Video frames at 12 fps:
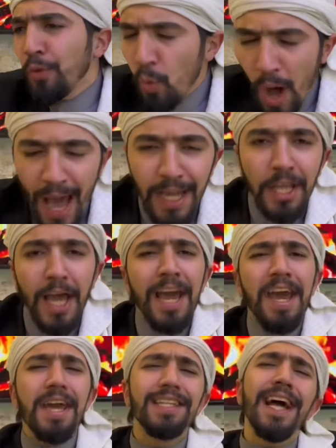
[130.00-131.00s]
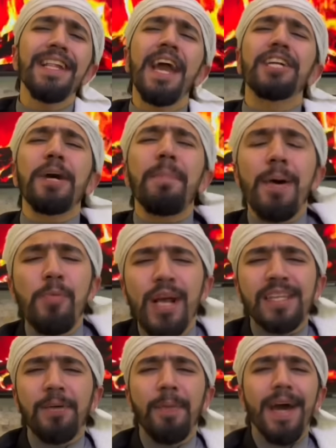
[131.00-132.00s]
1 اذا يا شباب ويا
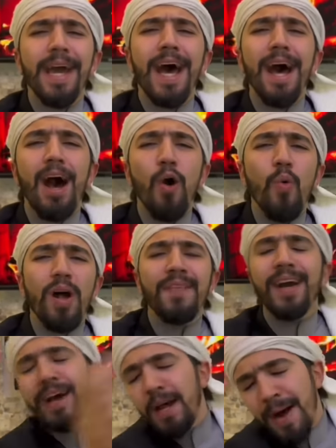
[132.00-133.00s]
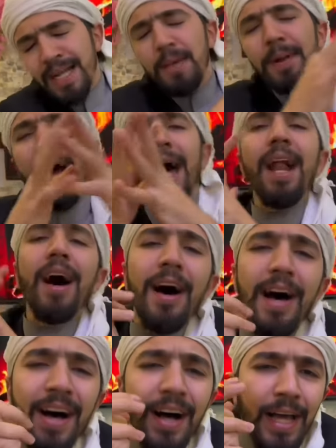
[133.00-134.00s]
صبايا اول فقره معنا
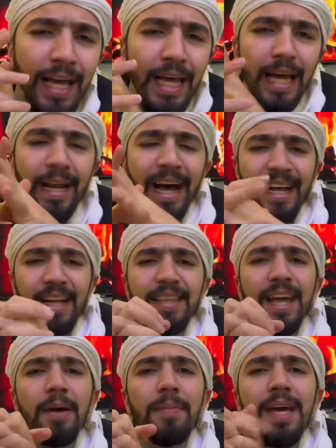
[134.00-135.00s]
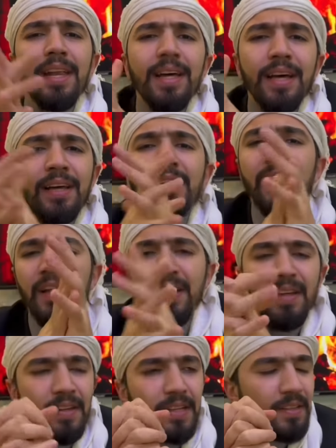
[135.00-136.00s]
بالحلقه راح نعمل
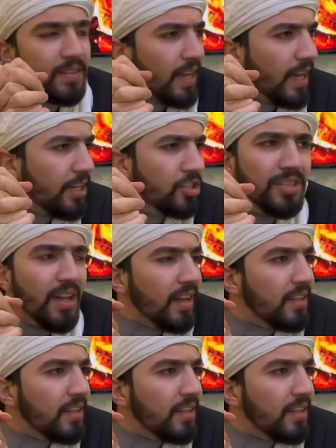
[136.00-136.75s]
صحيح ايش كنا رح